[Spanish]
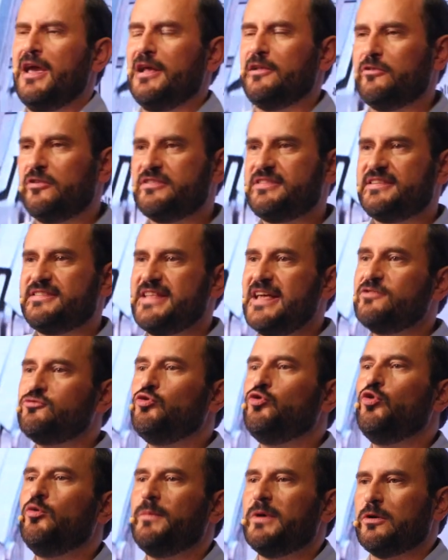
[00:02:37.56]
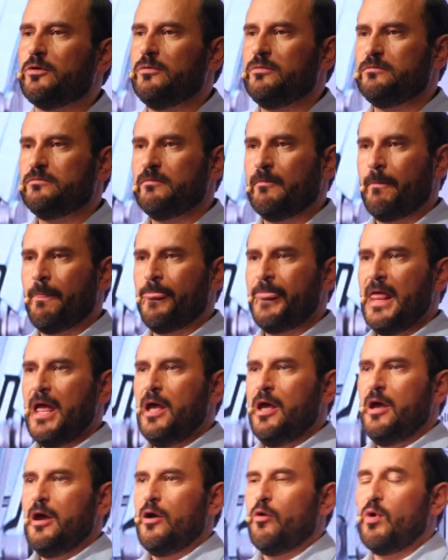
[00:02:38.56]
Entonces da su número.
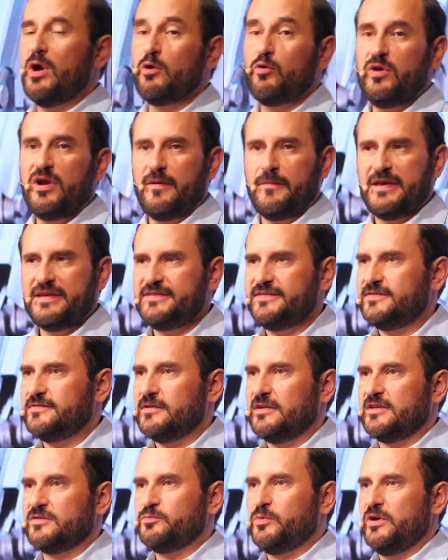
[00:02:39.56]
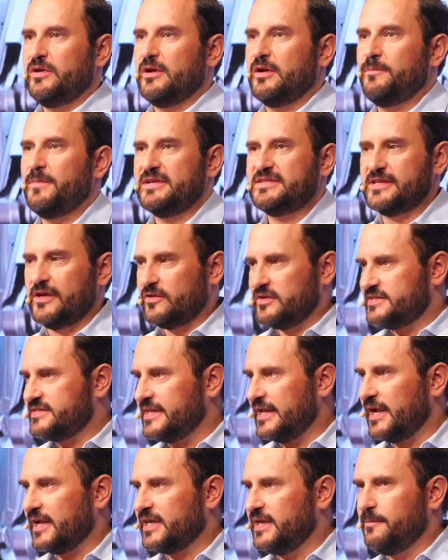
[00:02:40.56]
O alguna vez les puede haber pasado
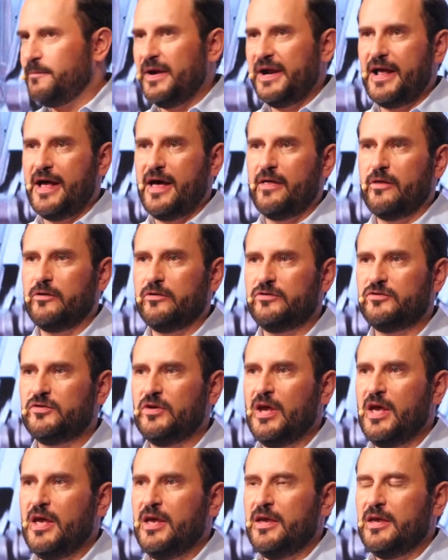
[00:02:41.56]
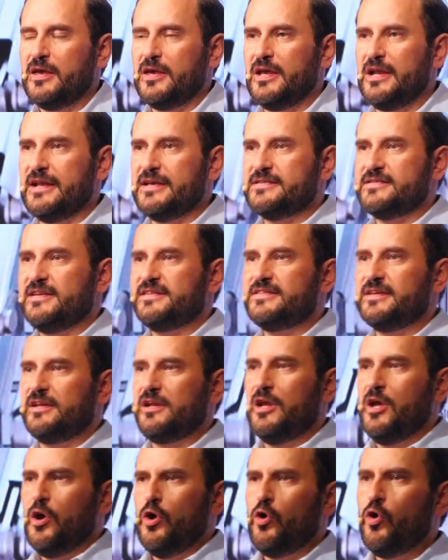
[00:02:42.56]
estar aquí parados y les dicen,
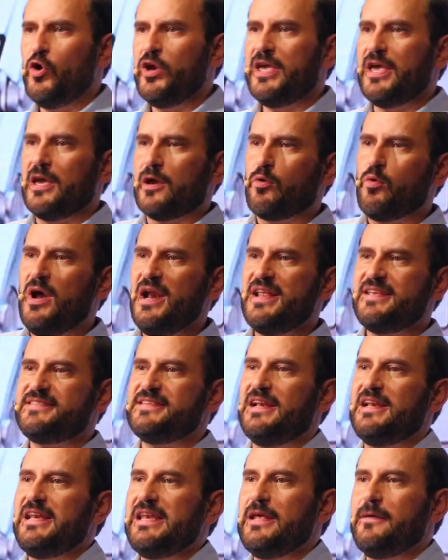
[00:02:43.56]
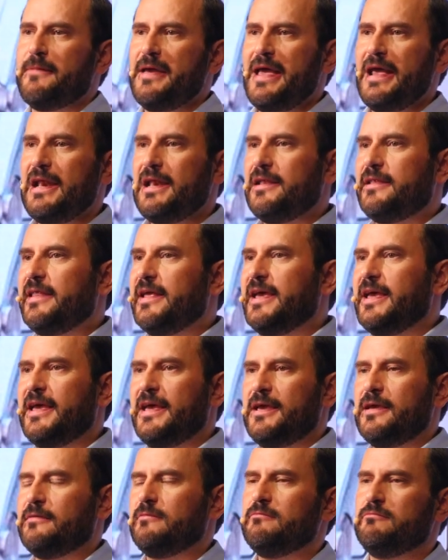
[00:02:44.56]
oye, ¿cuál es el nivel
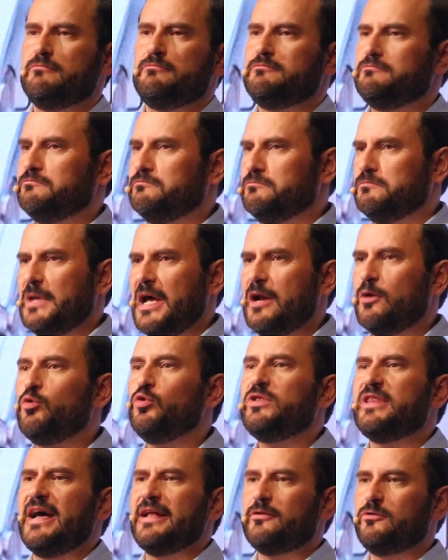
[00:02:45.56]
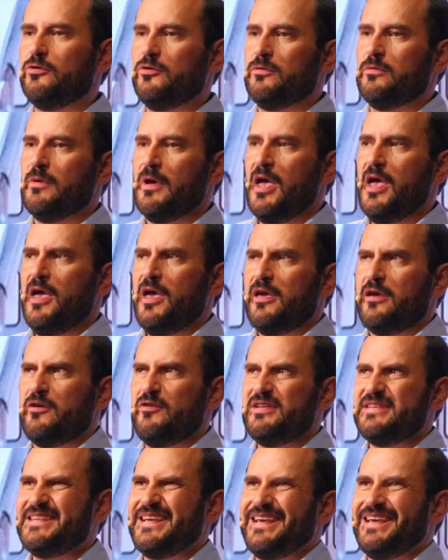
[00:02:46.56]
de algún dato? Y uno
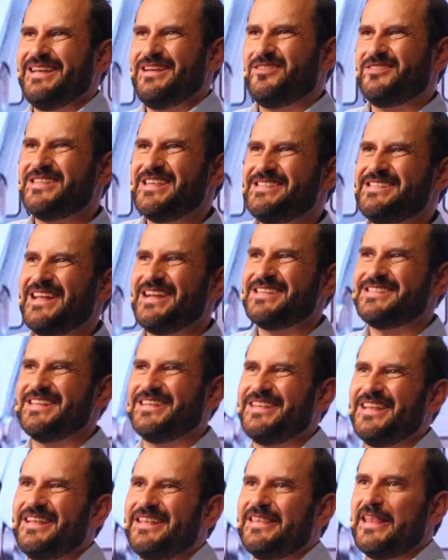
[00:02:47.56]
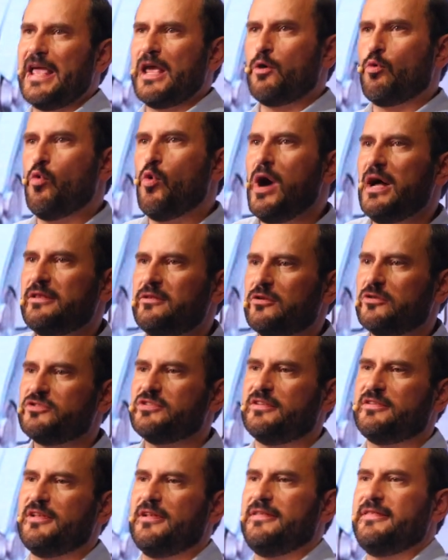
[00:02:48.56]
dice, no sé si era 74,
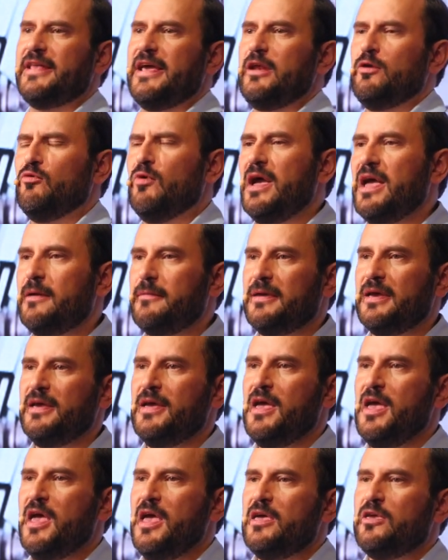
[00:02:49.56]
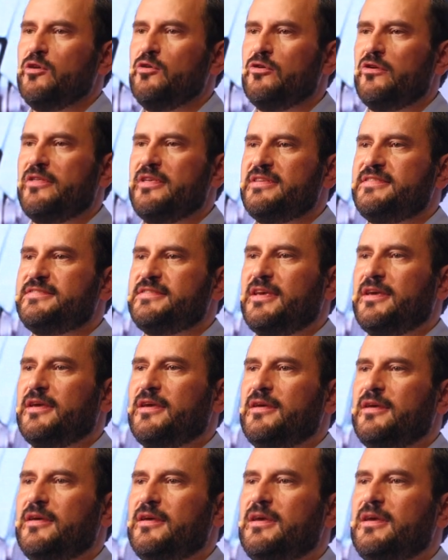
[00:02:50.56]
79, y uno dice,